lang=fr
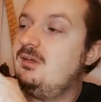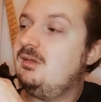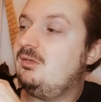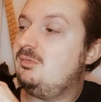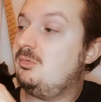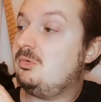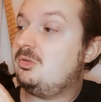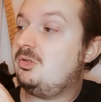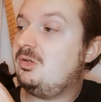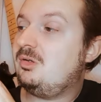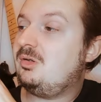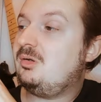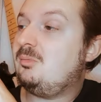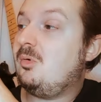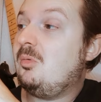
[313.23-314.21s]
Donc euh,
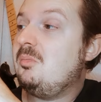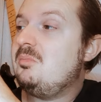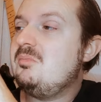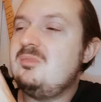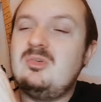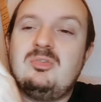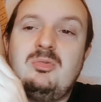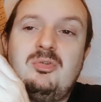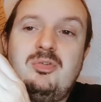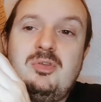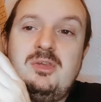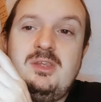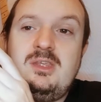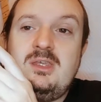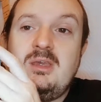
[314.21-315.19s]
bon, je me suis
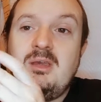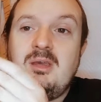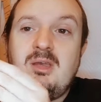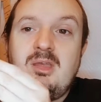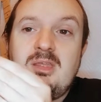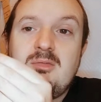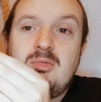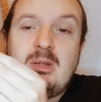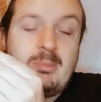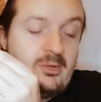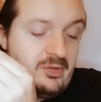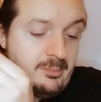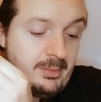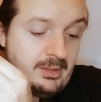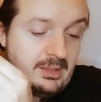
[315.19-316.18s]
dit, euh, il voulait pas
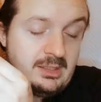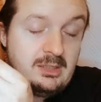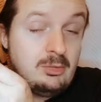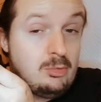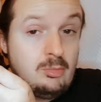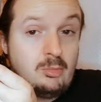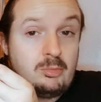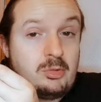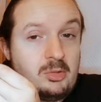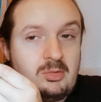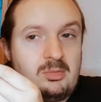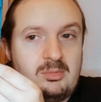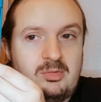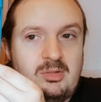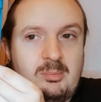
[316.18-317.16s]
séparer les deux, donc j'ai
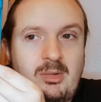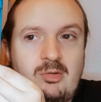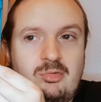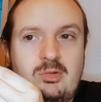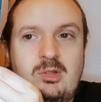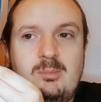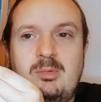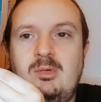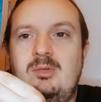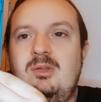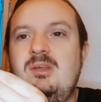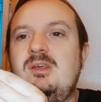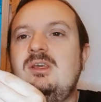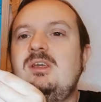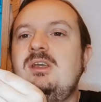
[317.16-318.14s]
euh, pas le choix de le prendre.
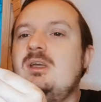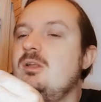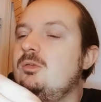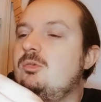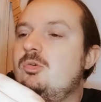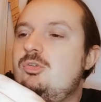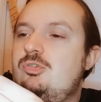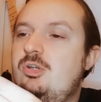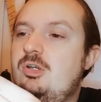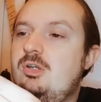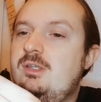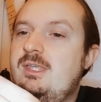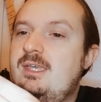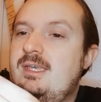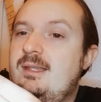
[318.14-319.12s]
Donc il
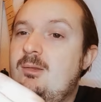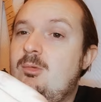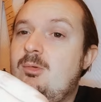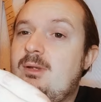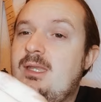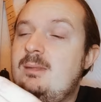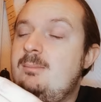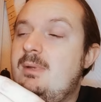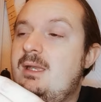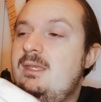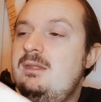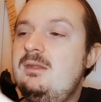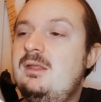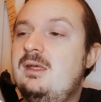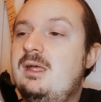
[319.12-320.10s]
y a le
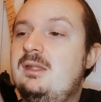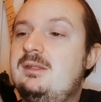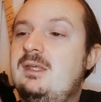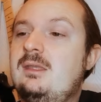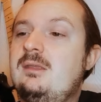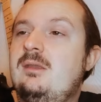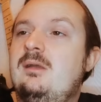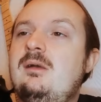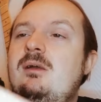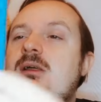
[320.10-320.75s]
Rayman à l'intérieur